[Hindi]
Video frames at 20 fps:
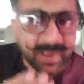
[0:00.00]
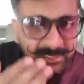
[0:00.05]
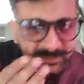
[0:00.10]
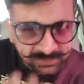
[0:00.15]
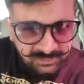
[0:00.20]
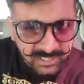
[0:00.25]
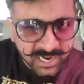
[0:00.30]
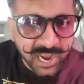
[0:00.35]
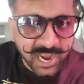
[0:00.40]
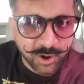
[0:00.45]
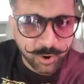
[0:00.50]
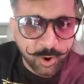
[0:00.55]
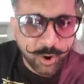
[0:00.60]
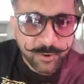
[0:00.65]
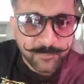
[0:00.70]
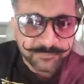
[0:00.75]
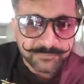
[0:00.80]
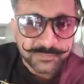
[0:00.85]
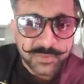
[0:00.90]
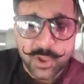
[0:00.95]
पालते आए
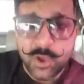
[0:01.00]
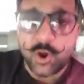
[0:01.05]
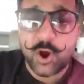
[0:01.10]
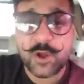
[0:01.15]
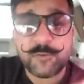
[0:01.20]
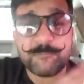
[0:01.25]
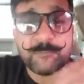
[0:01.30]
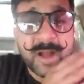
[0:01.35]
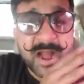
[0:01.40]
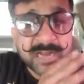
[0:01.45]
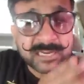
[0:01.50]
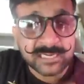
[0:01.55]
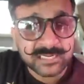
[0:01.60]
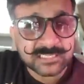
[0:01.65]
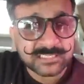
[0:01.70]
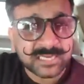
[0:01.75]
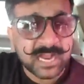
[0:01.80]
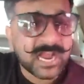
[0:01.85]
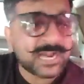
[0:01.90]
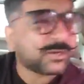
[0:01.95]
हो और
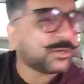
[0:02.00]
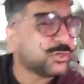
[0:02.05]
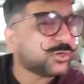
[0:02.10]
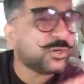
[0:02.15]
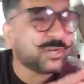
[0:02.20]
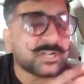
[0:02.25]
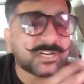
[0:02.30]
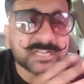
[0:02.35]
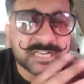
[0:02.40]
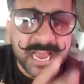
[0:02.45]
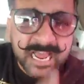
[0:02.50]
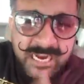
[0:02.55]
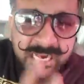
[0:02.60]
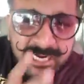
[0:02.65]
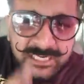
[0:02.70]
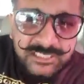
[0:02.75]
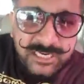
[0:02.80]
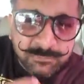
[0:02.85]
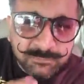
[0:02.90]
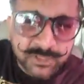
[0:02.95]
पाकिस्तान को जो
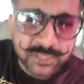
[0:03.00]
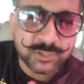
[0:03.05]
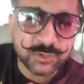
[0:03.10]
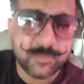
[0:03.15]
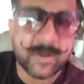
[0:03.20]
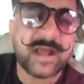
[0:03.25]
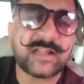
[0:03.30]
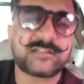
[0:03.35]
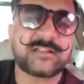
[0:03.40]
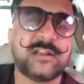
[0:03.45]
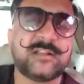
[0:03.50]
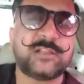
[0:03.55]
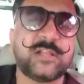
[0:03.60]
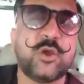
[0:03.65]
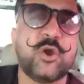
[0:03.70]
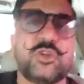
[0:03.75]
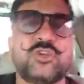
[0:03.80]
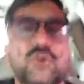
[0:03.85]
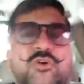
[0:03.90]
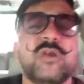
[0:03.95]
टेररिज्म की जो बात करते
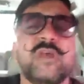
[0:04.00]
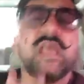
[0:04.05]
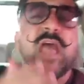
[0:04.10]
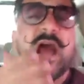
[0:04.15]
हो जो